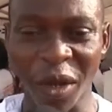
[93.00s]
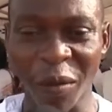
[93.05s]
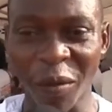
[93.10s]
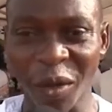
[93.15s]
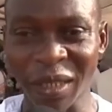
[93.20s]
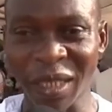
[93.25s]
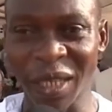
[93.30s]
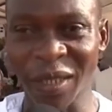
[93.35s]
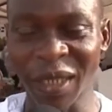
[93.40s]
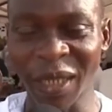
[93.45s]
d'un
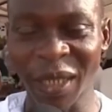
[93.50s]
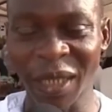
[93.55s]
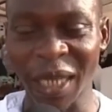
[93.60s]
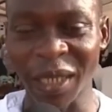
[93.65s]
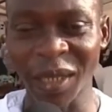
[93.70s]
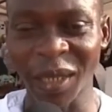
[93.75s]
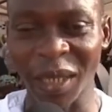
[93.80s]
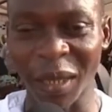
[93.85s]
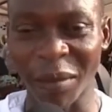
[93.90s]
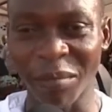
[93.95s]
montant de
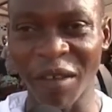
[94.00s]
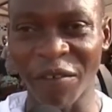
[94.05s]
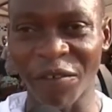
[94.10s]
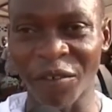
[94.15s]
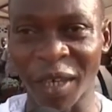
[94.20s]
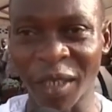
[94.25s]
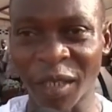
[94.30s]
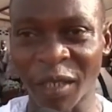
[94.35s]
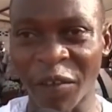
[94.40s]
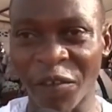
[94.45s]
700 000
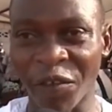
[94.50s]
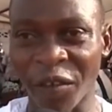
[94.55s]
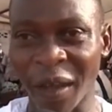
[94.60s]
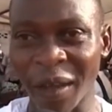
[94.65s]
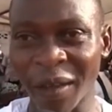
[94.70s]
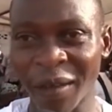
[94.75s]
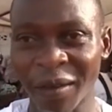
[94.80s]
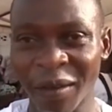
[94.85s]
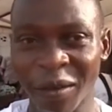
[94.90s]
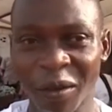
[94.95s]
francs
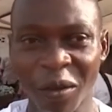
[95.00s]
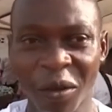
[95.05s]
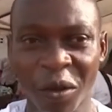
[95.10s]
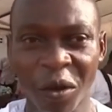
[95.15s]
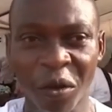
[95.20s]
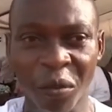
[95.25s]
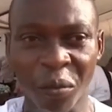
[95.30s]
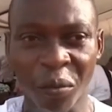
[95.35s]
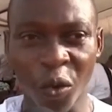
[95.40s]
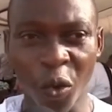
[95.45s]
CFA
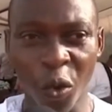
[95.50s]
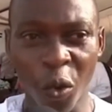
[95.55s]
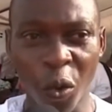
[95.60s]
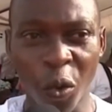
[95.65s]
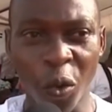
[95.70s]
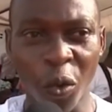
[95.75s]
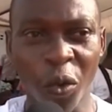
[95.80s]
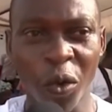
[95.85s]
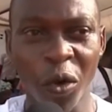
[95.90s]
pour